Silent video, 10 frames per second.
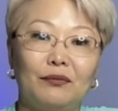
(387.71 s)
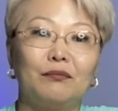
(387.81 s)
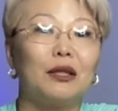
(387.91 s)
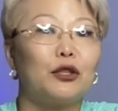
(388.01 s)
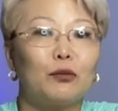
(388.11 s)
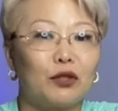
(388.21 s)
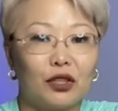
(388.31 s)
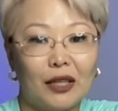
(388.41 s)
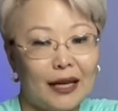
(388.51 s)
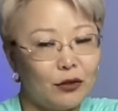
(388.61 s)
причем
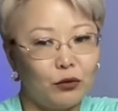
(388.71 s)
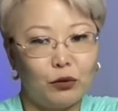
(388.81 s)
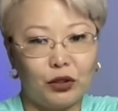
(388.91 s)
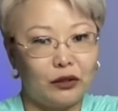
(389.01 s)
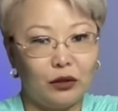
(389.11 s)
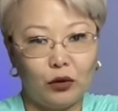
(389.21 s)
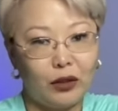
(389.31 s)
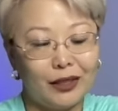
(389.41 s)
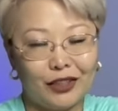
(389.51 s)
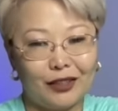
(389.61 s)
сжигать он может не
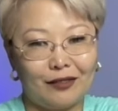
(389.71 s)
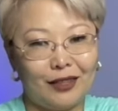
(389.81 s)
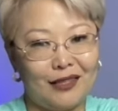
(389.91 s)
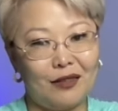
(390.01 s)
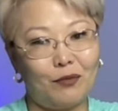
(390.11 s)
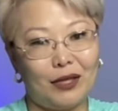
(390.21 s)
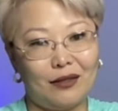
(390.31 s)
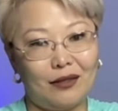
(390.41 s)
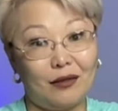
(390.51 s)
только жировые запасы,